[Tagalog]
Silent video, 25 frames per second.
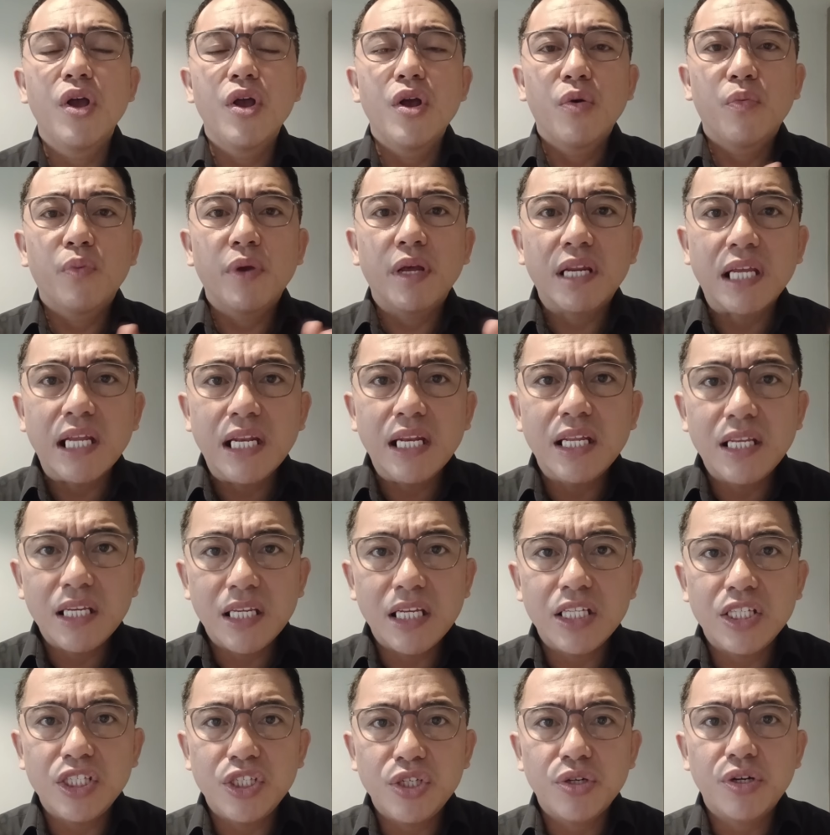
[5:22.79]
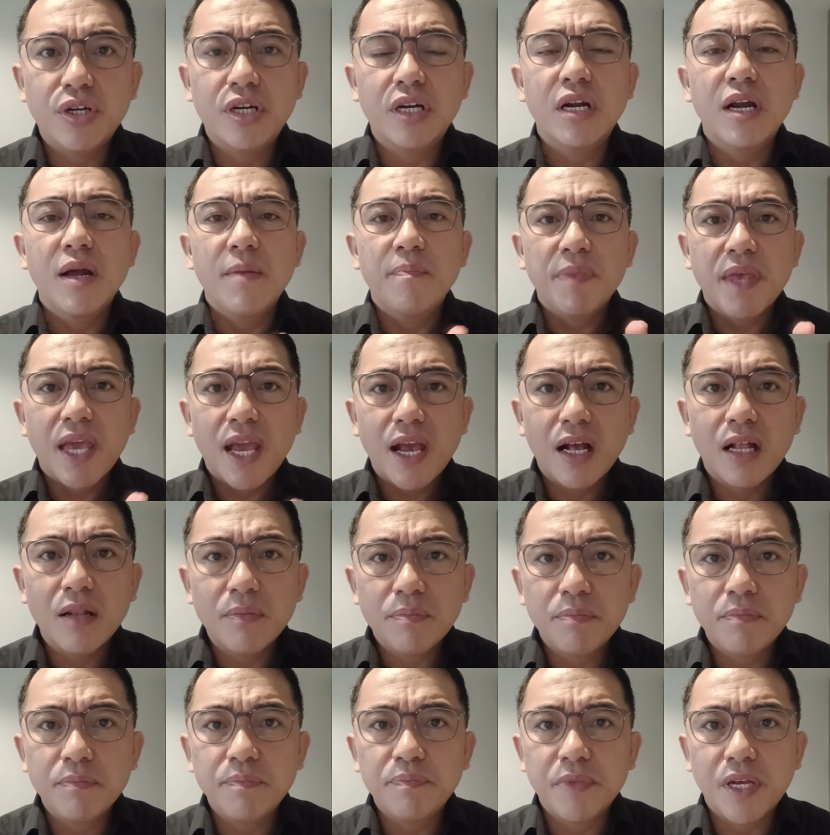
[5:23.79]
We really need your help
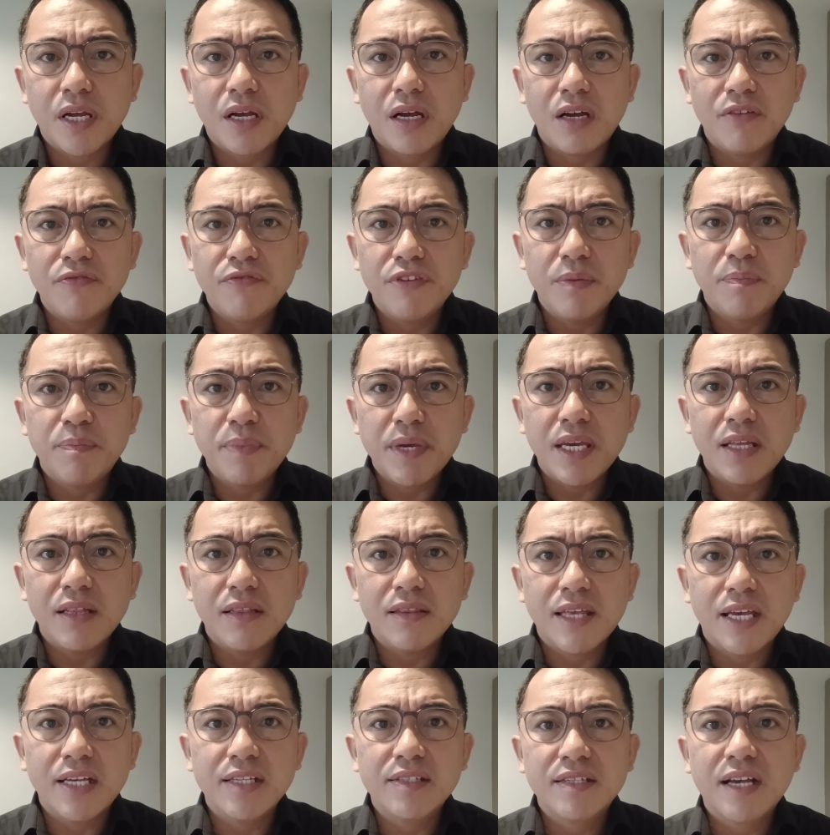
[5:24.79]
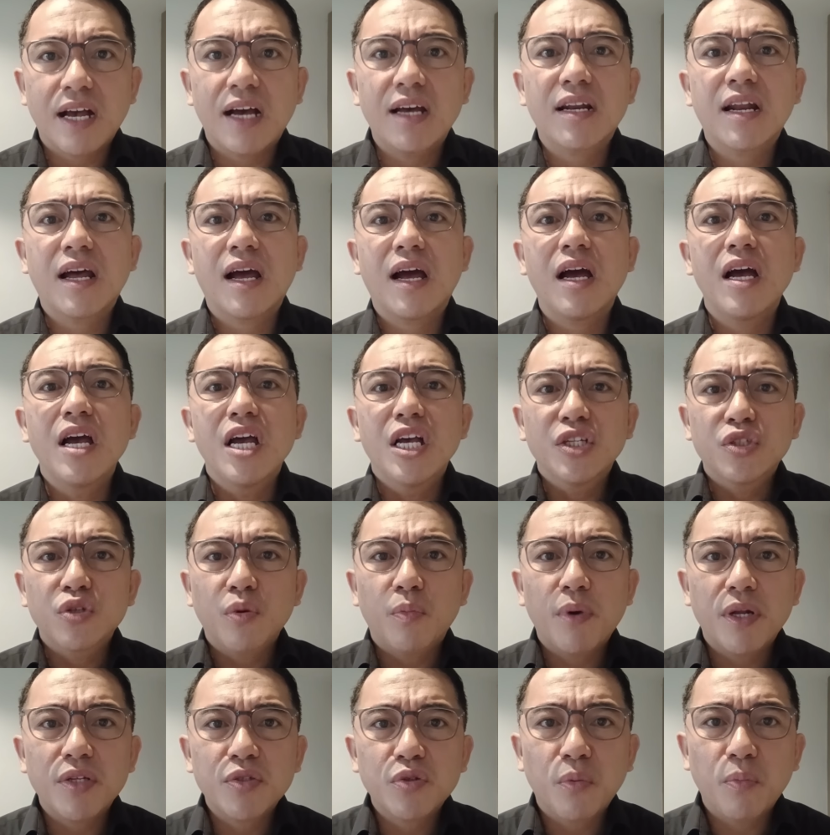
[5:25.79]
uh, ah, VP Inday Sara.
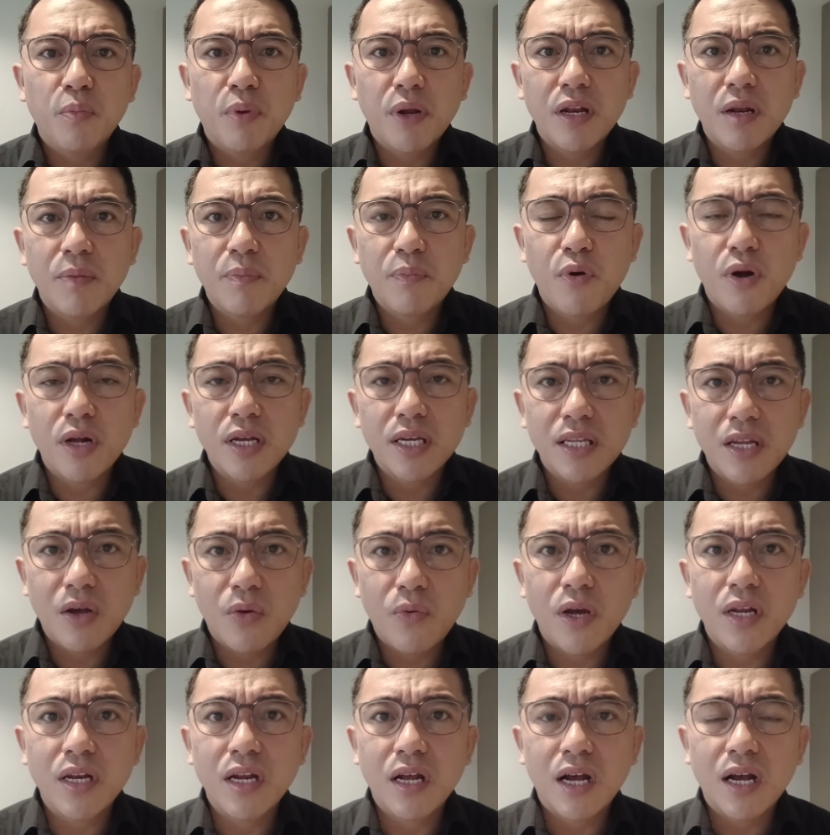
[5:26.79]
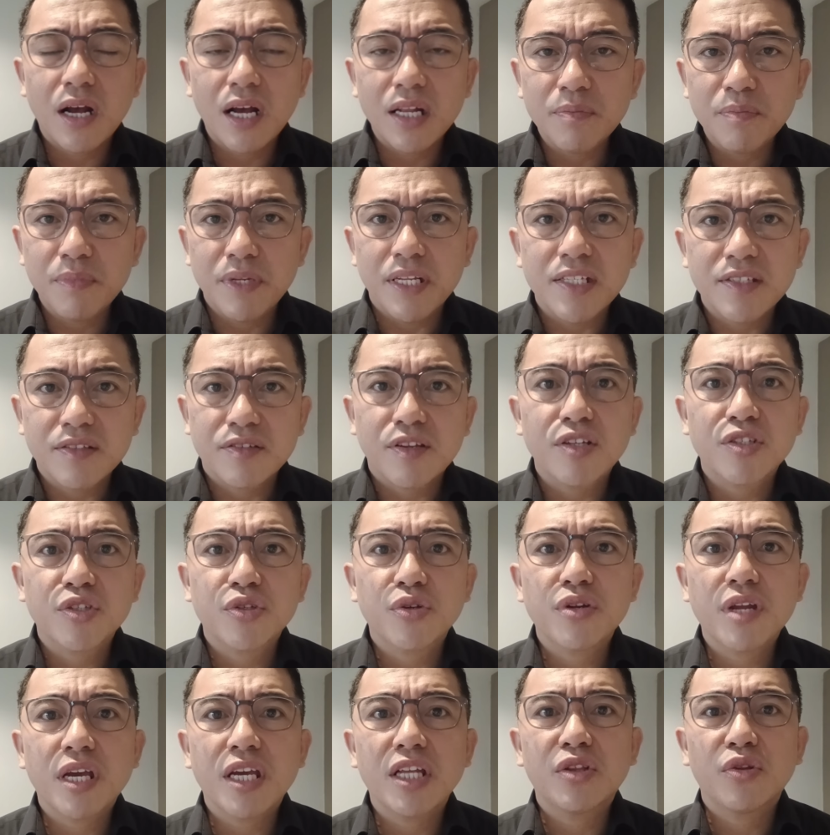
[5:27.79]
Sobra-sobra na po ang ginawa ng administrasyon
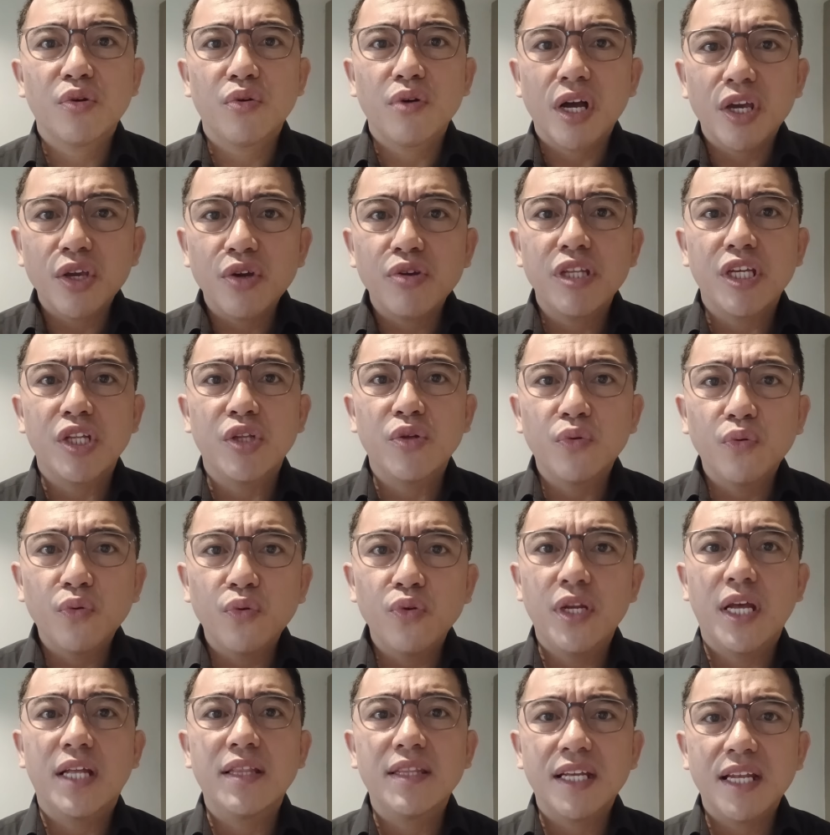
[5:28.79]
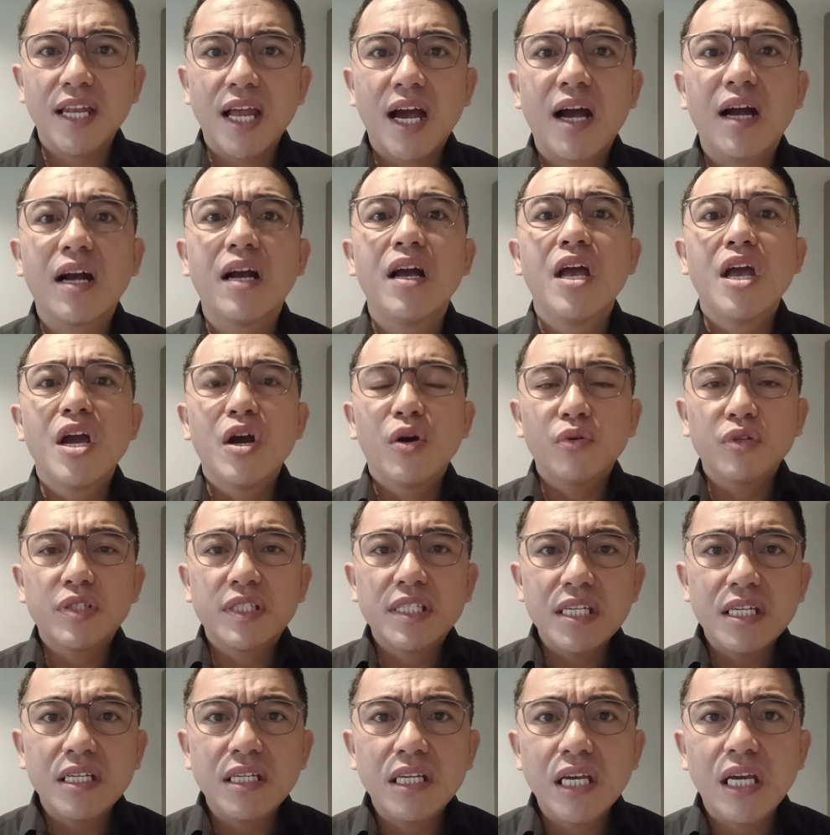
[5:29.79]
na ito. Ngayon, inuuna nilang
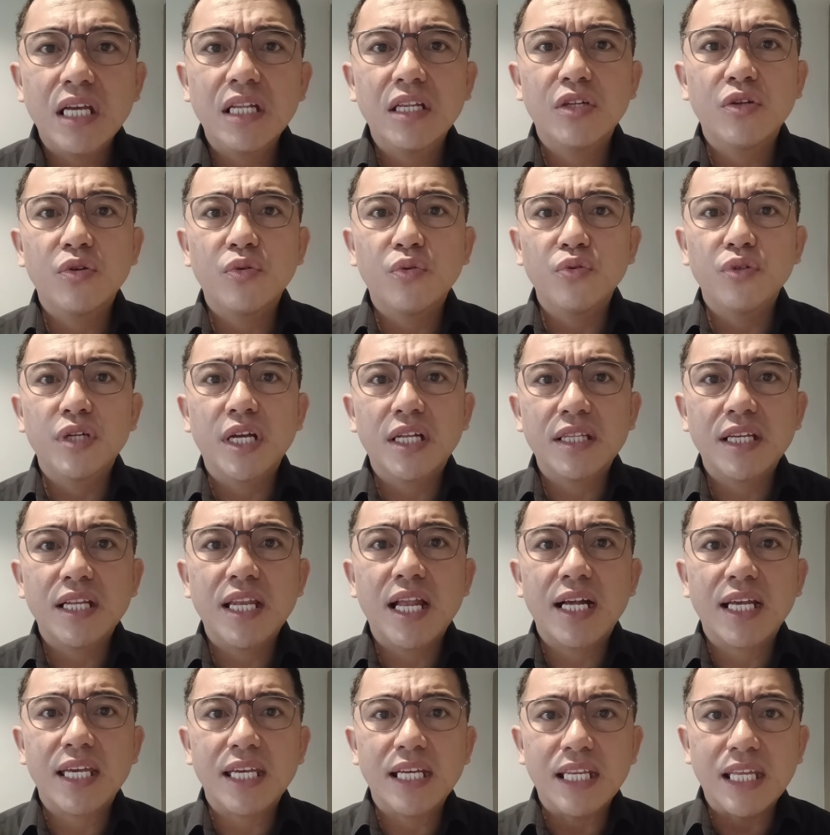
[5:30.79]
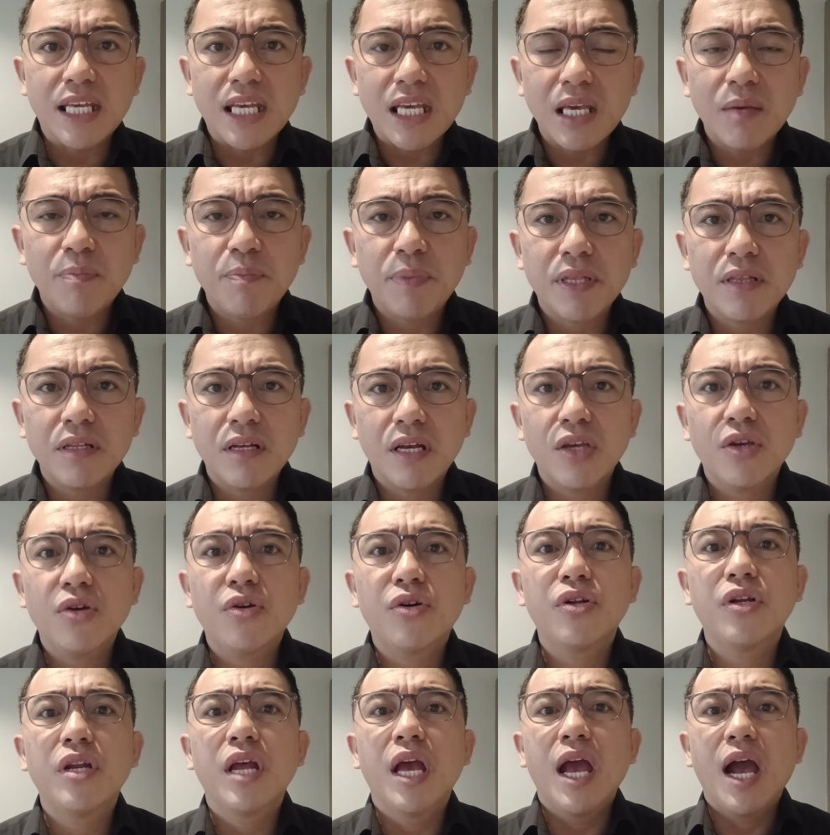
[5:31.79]
usigin, inuuna nilang iniipit
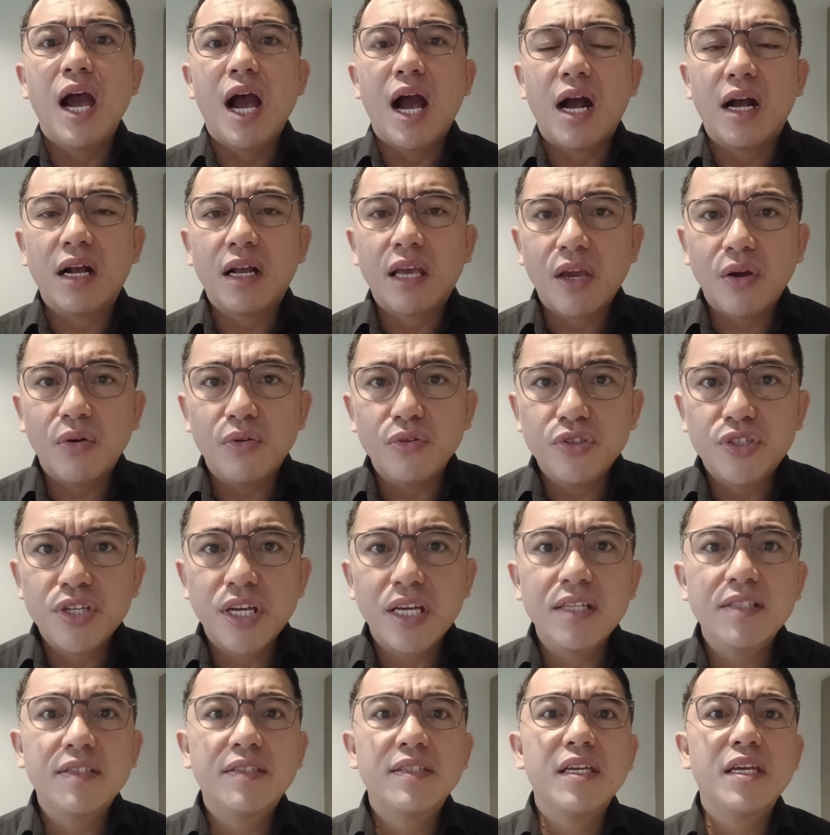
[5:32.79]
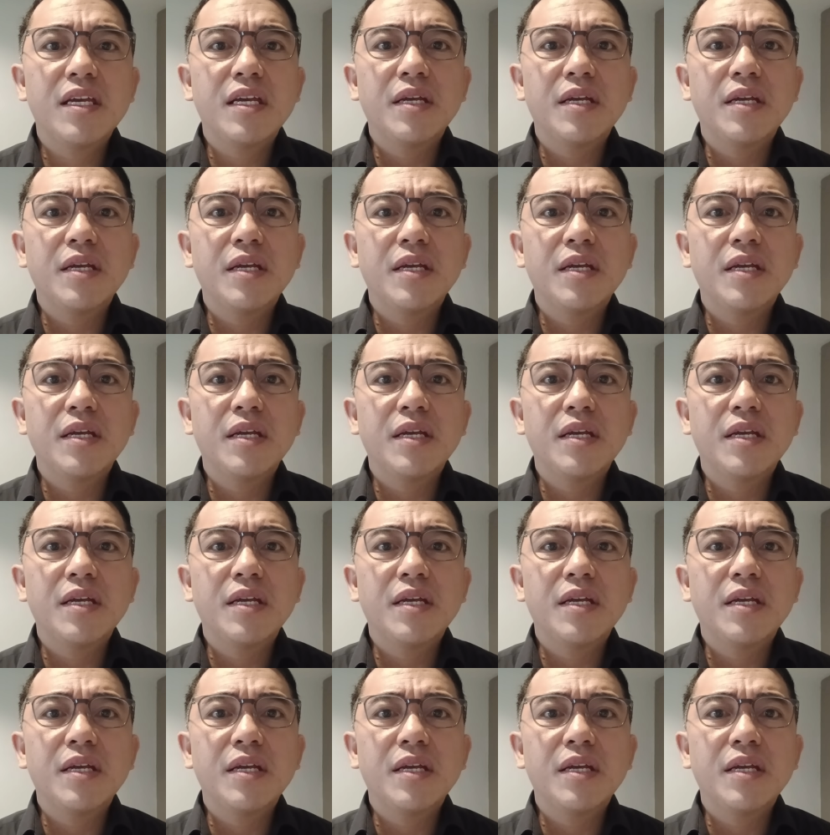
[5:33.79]
ngayon ang KOJC,